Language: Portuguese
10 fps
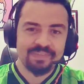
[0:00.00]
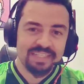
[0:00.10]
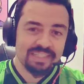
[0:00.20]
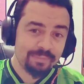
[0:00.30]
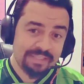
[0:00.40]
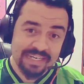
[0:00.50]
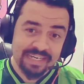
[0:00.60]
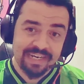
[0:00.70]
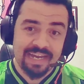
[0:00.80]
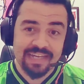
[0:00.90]
Também dá
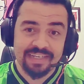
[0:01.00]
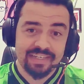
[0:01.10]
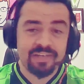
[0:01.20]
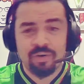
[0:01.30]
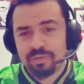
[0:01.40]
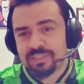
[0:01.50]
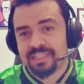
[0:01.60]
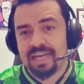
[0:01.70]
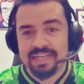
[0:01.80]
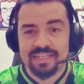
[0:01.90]
aquele like aqui ou
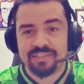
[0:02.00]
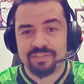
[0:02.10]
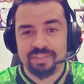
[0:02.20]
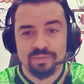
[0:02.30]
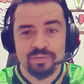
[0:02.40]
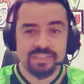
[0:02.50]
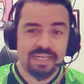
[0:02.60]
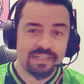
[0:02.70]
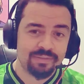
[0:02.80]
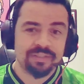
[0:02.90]
dislike, se você não tenha
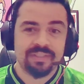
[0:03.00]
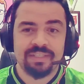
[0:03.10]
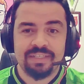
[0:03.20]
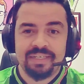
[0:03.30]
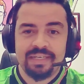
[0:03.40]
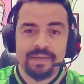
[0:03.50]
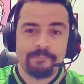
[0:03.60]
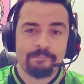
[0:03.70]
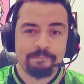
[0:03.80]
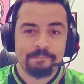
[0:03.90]
gostado. E
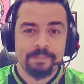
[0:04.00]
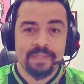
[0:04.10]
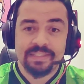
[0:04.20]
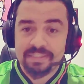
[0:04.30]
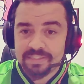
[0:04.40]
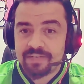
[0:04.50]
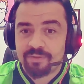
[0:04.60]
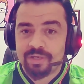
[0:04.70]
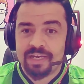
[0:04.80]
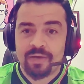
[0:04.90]
se inscreva
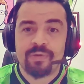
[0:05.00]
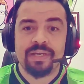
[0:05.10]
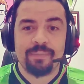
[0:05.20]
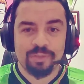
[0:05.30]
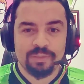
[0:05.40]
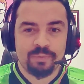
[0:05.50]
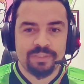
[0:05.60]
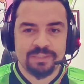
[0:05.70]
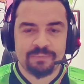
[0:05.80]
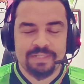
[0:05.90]
no canal, que é muito
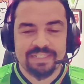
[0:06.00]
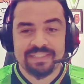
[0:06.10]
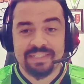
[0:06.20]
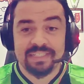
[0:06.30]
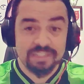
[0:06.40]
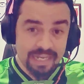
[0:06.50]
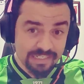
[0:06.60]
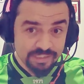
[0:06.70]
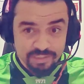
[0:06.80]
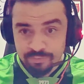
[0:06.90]
importante para a gente, né?
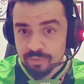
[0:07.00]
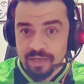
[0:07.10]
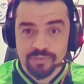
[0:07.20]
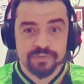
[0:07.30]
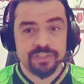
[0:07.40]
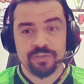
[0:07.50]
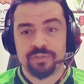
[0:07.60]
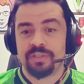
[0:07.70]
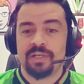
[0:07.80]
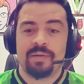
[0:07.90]
Além de divulgar os vídeos
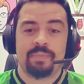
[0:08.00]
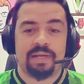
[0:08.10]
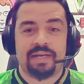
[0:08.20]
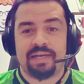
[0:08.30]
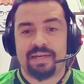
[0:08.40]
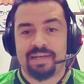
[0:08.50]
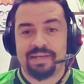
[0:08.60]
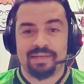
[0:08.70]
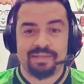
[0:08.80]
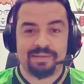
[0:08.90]
para
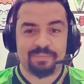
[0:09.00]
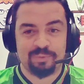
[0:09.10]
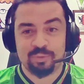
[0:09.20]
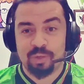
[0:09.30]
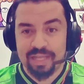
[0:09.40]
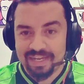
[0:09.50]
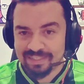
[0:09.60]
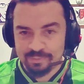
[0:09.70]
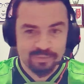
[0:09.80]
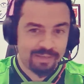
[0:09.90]
os
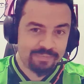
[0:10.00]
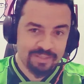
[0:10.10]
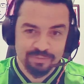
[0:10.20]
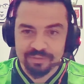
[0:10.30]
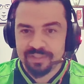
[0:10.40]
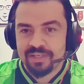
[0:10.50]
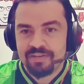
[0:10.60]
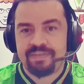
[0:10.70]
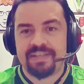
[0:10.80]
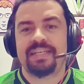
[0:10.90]
colegas, para os amigos,
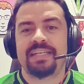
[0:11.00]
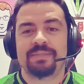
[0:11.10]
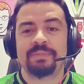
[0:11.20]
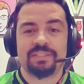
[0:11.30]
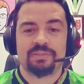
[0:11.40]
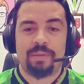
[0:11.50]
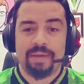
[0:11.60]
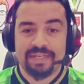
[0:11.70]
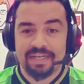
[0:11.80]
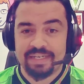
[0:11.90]
fazer as mídias do
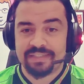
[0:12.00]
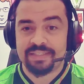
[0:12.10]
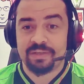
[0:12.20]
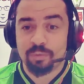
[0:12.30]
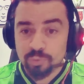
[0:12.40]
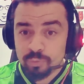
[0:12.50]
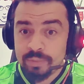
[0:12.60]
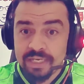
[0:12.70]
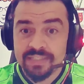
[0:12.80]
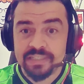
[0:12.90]
América crescerem,
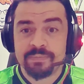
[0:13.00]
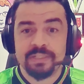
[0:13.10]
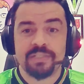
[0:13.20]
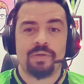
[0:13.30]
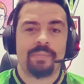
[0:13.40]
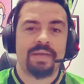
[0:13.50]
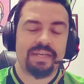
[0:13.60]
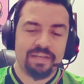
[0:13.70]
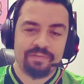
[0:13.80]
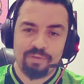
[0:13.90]
consumir essas mídias do
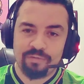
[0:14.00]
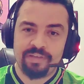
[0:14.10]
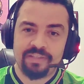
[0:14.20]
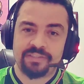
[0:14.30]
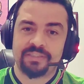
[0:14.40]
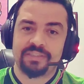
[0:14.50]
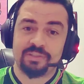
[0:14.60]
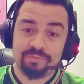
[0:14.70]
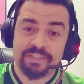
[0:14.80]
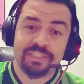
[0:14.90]
América que foram feitas, são
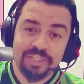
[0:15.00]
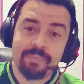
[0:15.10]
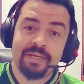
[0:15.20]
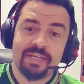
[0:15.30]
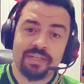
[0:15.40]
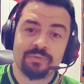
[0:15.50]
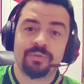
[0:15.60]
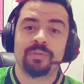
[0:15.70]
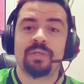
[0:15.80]
feitas de americanos